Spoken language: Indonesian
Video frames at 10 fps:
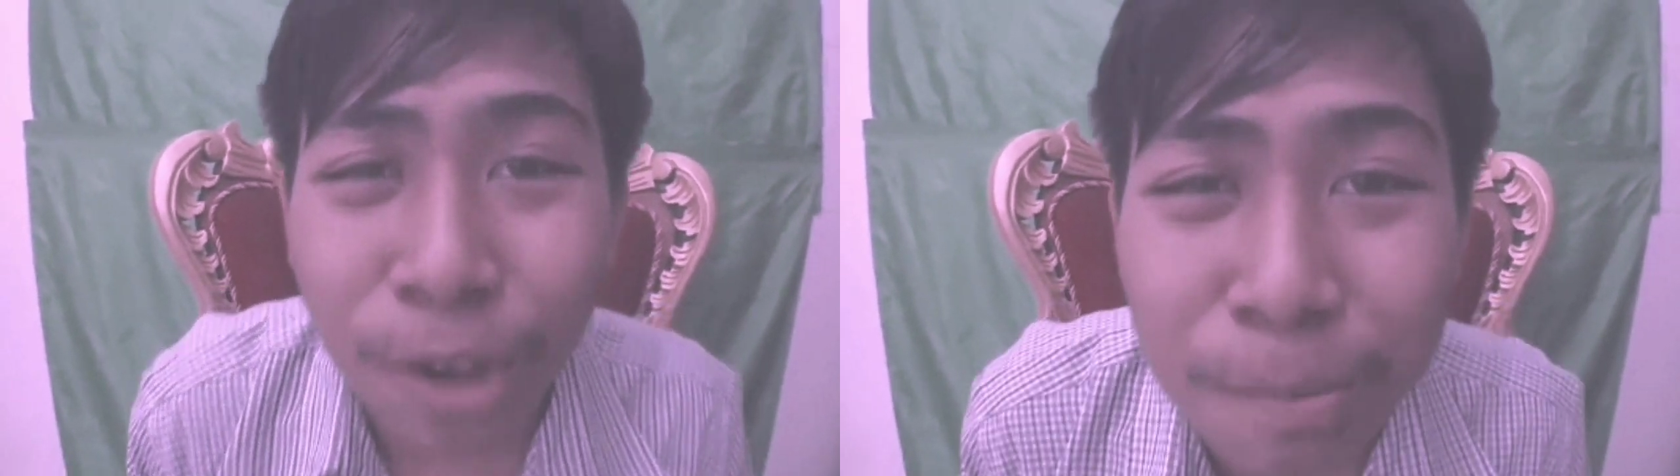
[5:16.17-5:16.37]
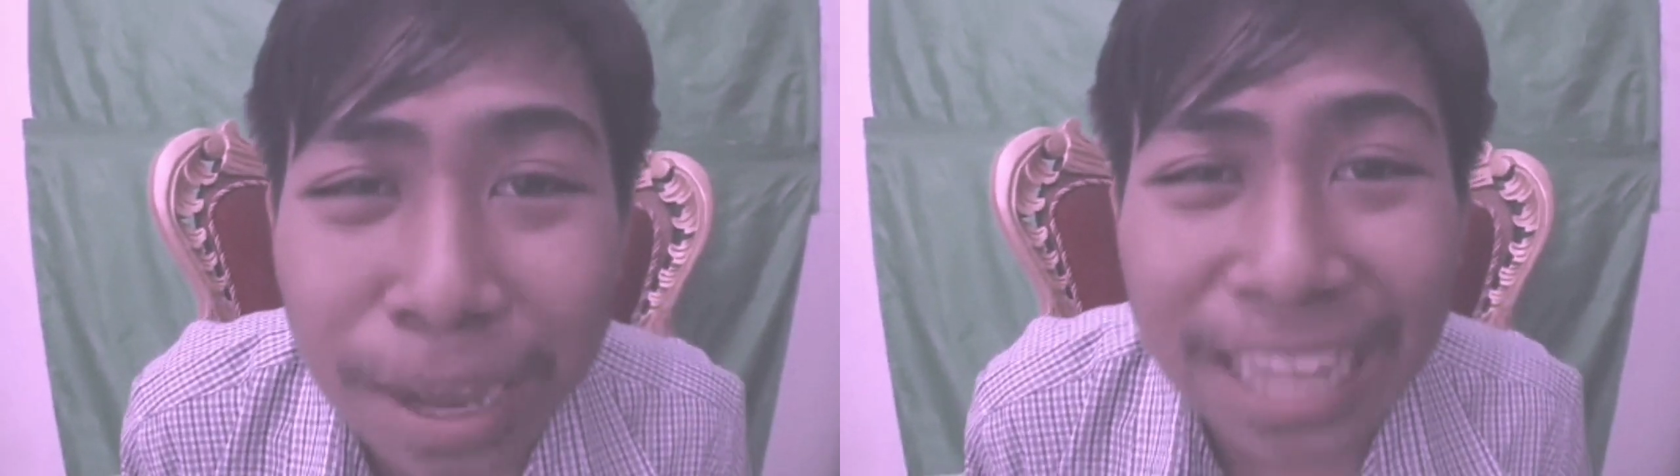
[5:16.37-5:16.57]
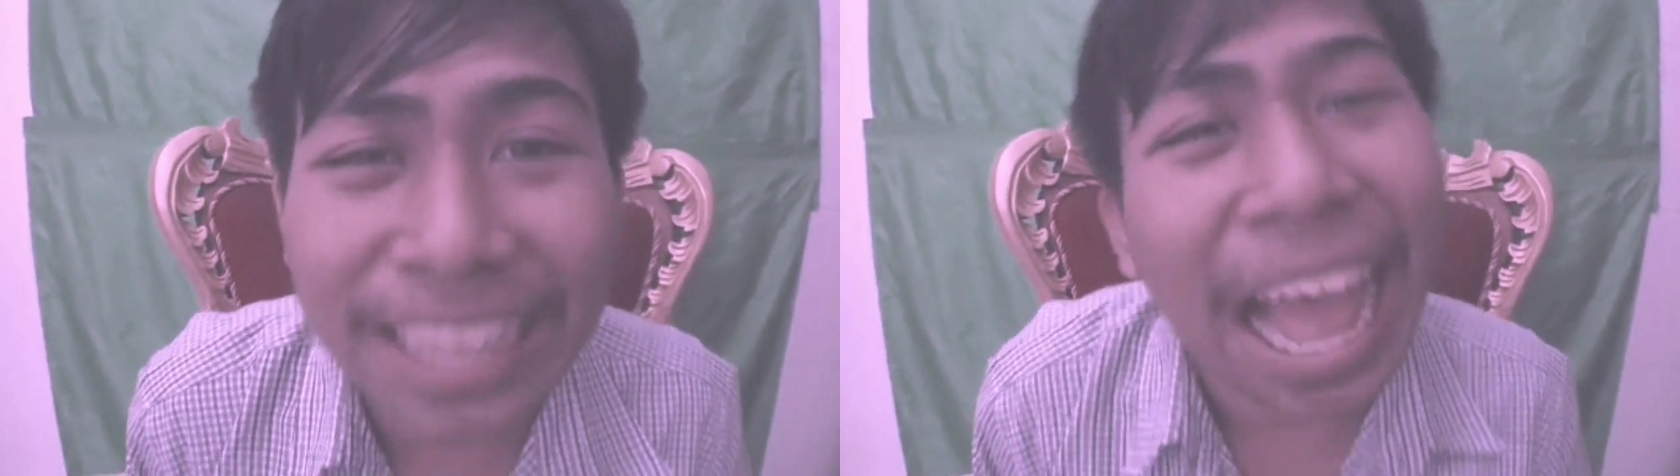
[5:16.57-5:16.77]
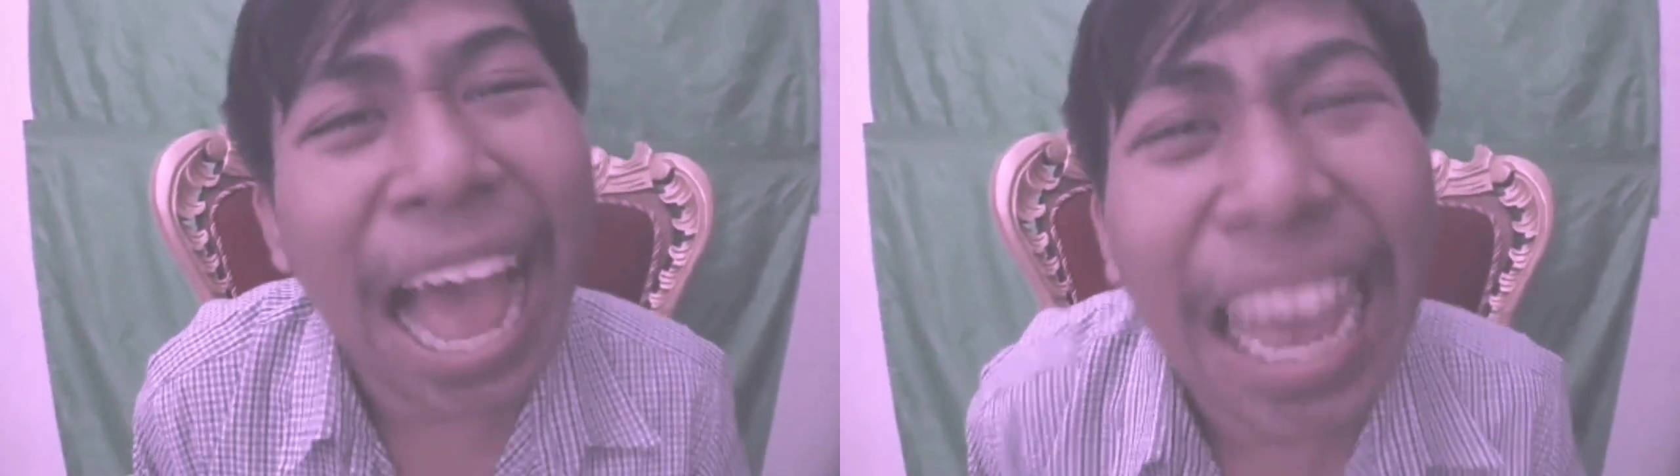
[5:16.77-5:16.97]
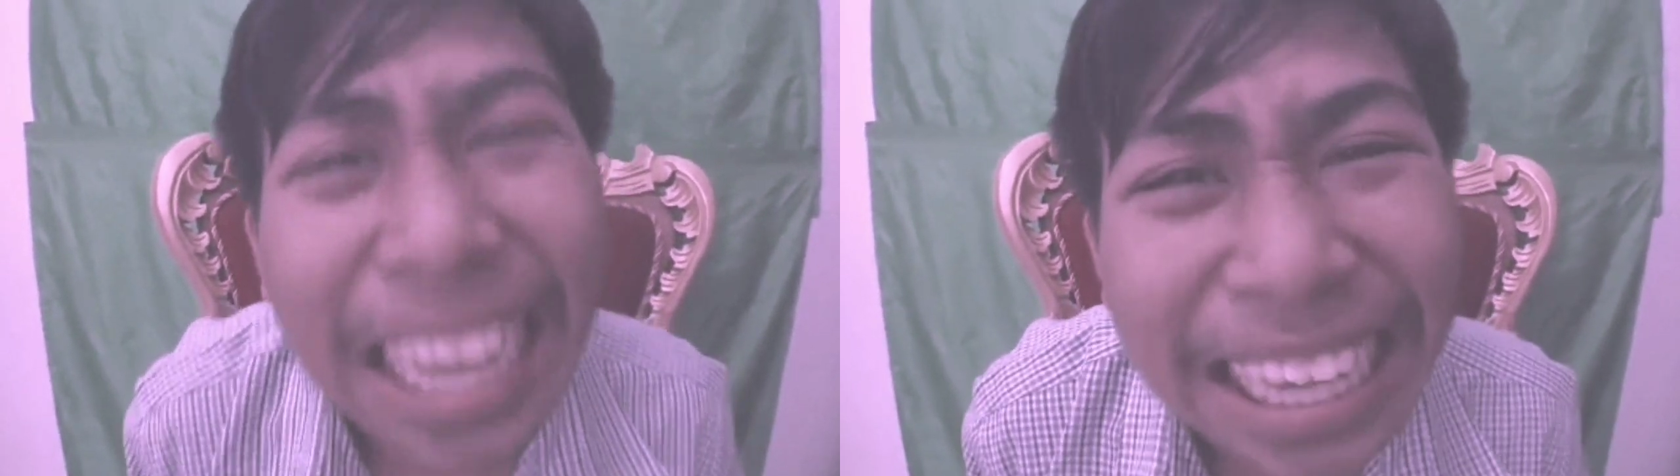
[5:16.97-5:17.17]
bukan makan
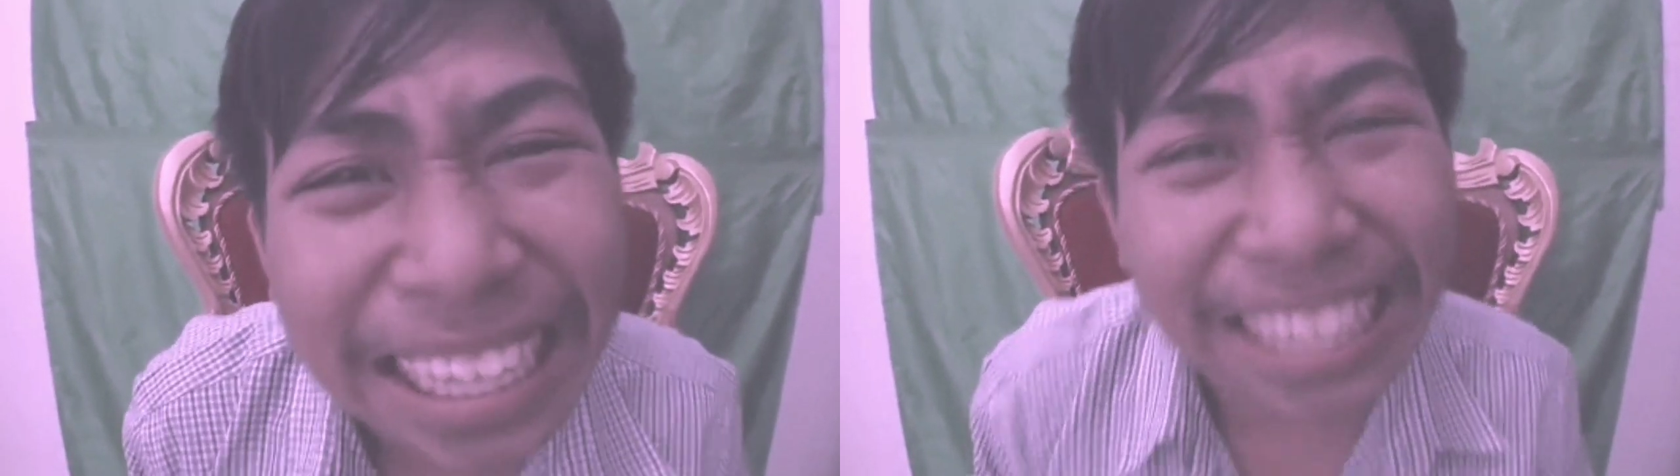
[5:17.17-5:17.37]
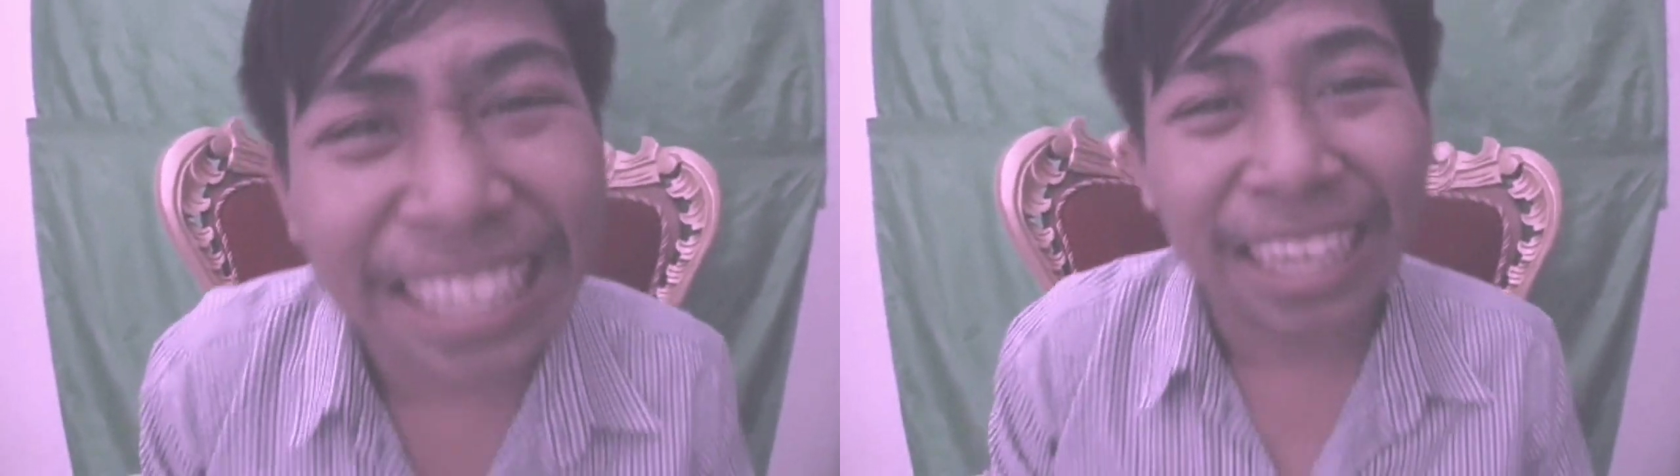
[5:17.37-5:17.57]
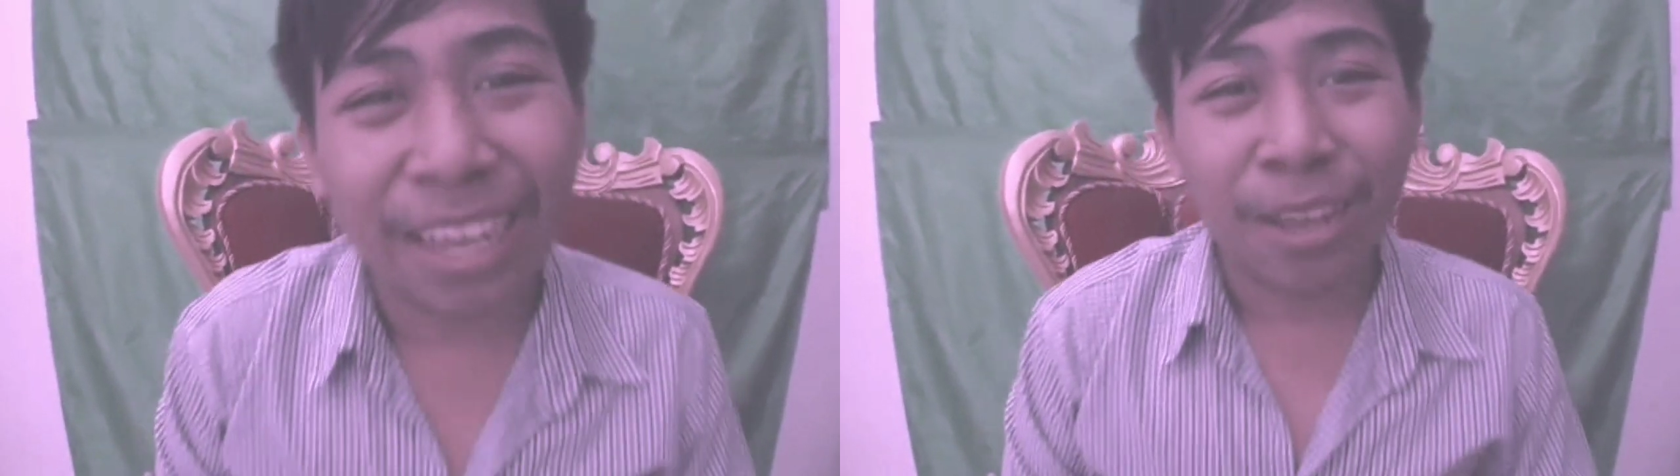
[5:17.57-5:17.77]
tai.